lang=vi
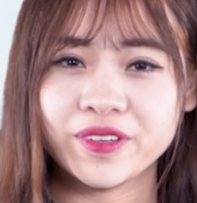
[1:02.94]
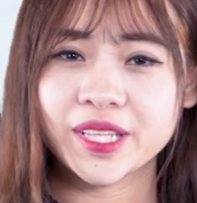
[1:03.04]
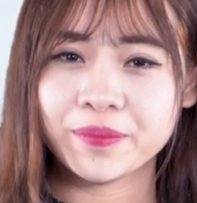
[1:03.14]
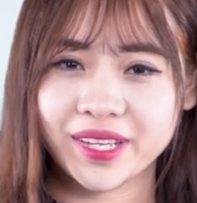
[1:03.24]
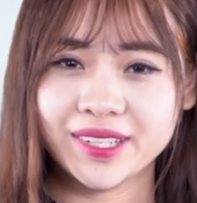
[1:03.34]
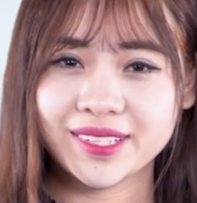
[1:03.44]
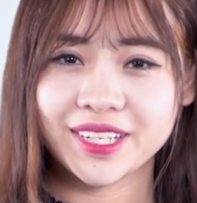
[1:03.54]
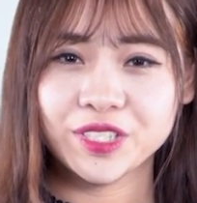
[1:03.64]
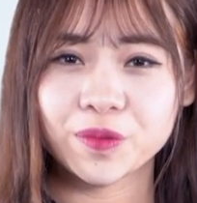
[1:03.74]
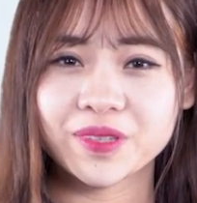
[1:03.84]
Quý vị thân mến,
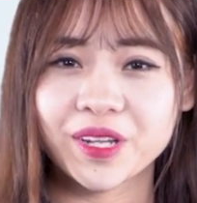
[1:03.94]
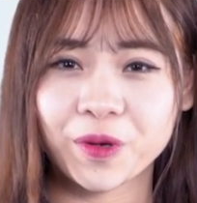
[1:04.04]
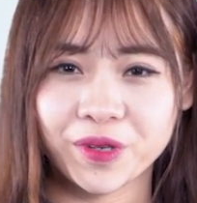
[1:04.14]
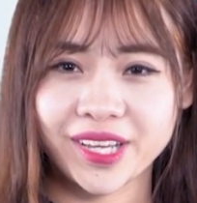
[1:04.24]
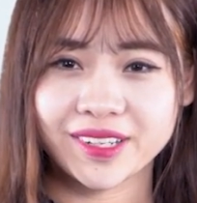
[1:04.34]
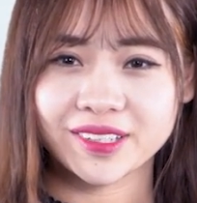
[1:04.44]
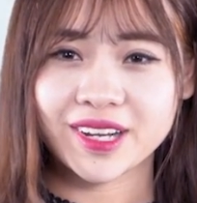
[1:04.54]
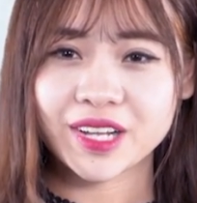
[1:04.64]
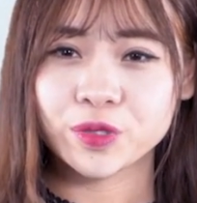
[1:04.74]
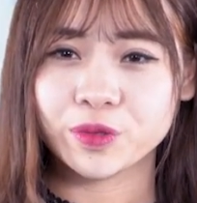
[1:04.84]
kiến trúc tân cổ điển
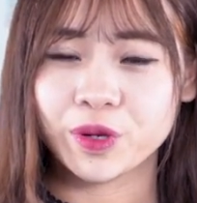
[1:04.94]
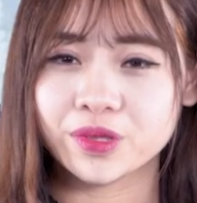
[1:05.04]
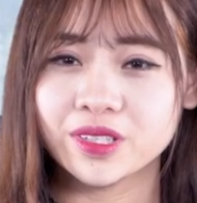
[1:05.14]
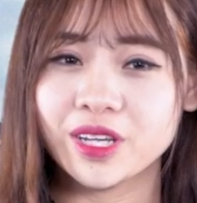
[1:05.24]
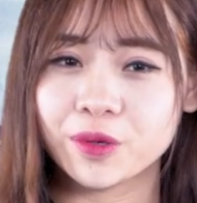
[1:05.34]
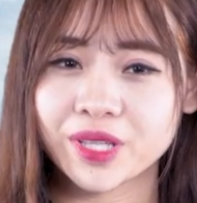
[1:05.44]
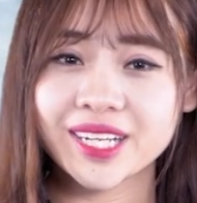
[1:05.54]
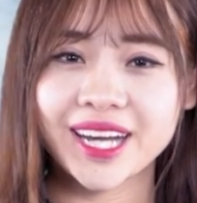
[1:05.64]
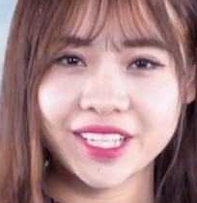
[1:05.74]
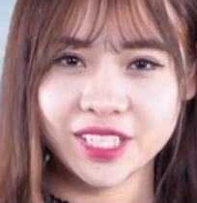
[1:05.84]
được các chủ đầu tư yêu
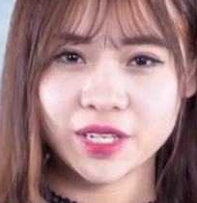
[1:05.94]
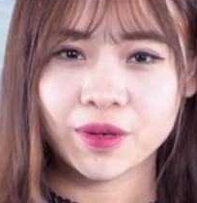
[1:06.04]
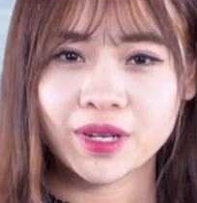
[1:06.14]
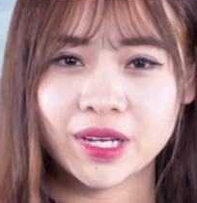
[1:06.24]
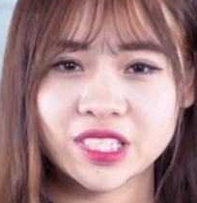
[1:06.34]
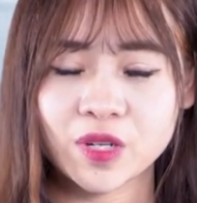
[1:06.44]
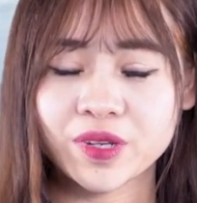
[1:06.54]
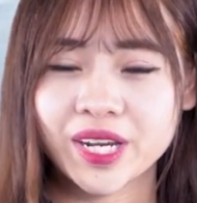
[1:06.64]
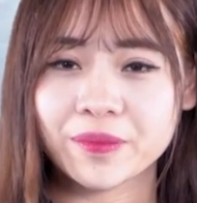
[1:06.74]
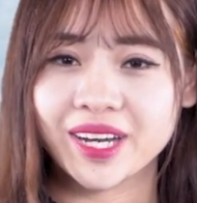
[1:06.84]
thích khá nhiều trong
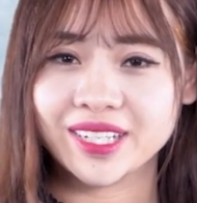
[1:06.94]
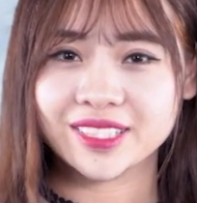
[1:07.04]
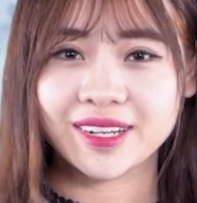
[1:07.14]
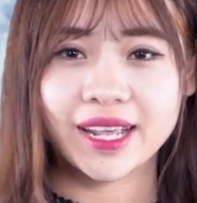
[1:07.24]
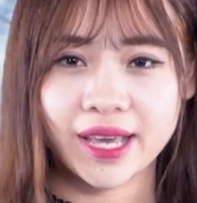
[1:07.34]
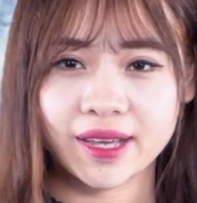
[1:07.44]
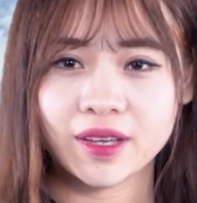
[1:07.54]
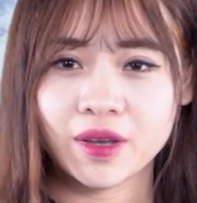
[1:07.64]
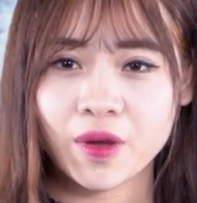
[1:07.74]
những năm gần trở lại đây.